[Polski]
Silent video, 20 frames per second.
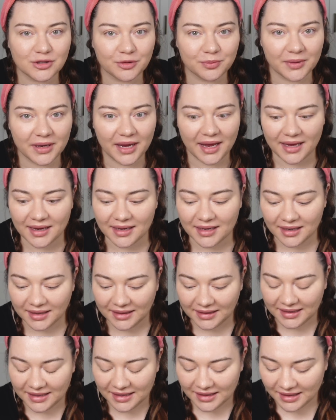sobie e,
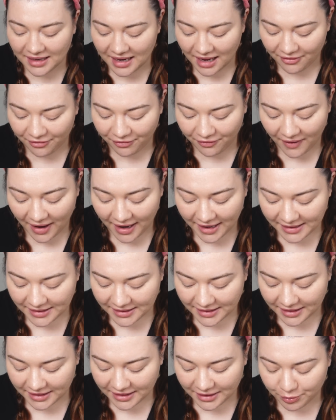kilka
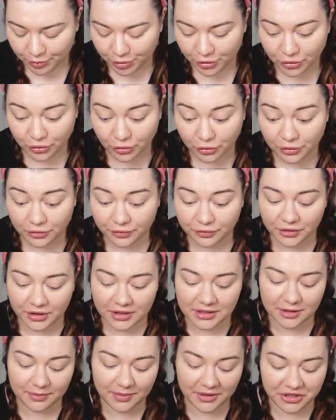fajnych produktów,
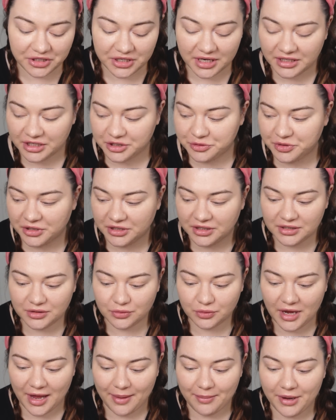które sobie dzisiaj też
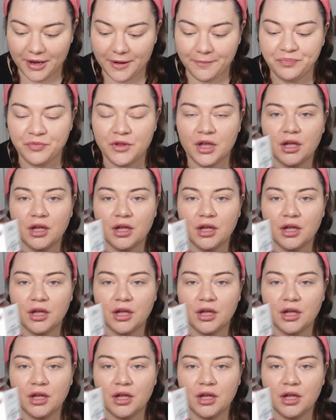przetestujemy.